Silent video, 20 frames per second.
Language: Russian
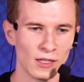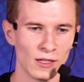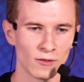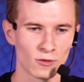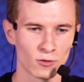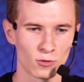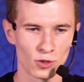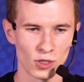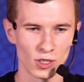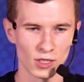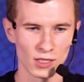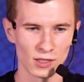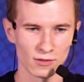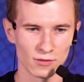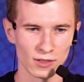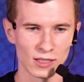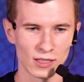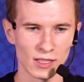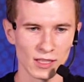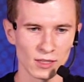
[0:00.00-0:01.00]
В случае с
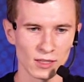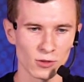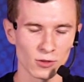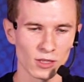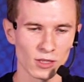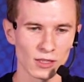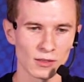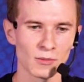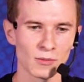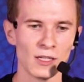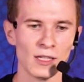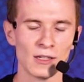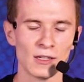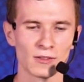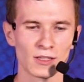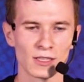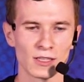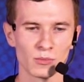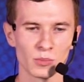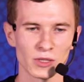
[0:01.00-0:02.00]
invalidate токеном
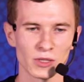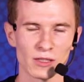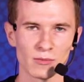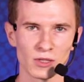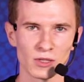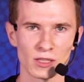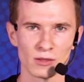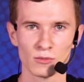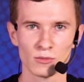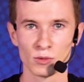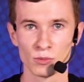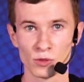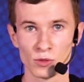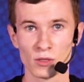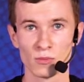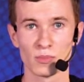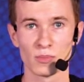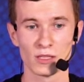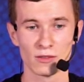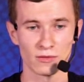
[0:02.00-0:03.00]
вторым параметром мы
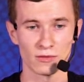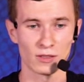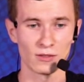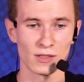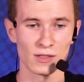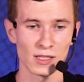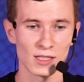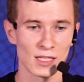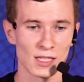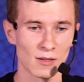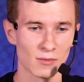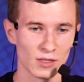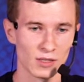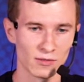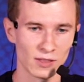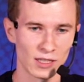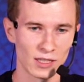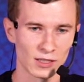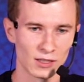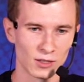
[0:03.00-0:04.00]
будем передавать сам
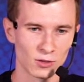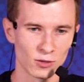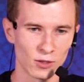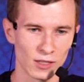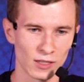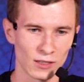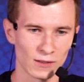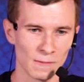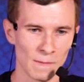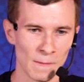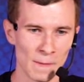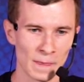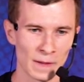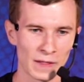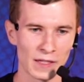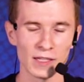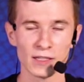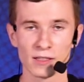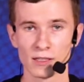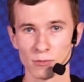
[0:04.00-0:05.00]
невалидный токен.
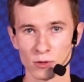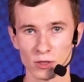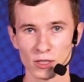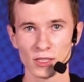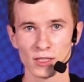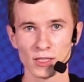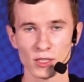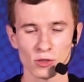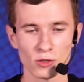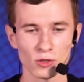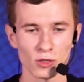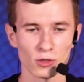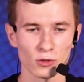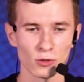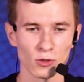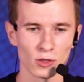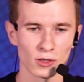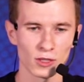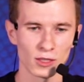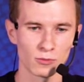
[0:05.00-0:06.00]
И работать наш токен
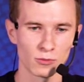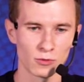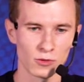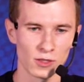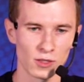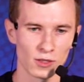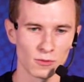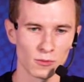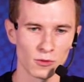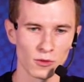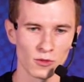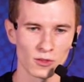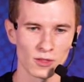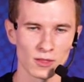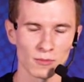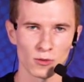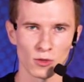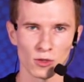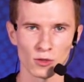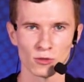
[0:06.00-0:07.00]
holder будет по
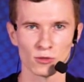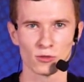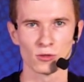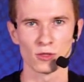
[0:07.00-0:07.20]
запросу. То